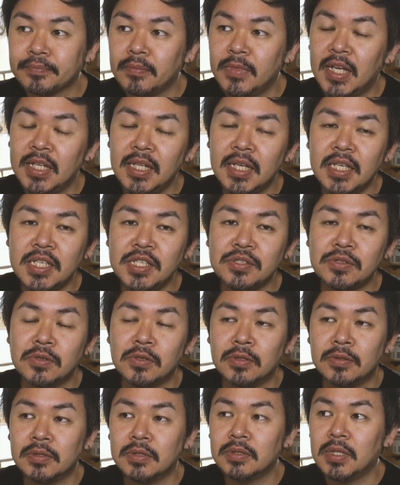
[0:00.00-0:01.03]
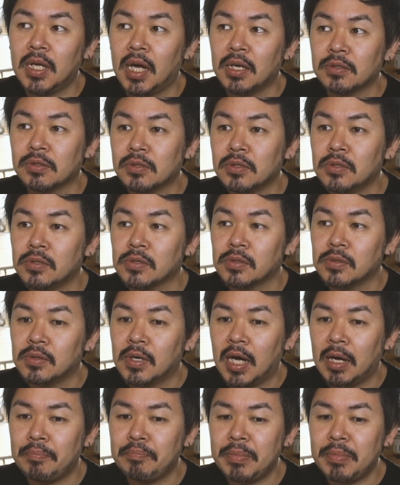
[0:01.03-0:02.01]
7以上あると、その合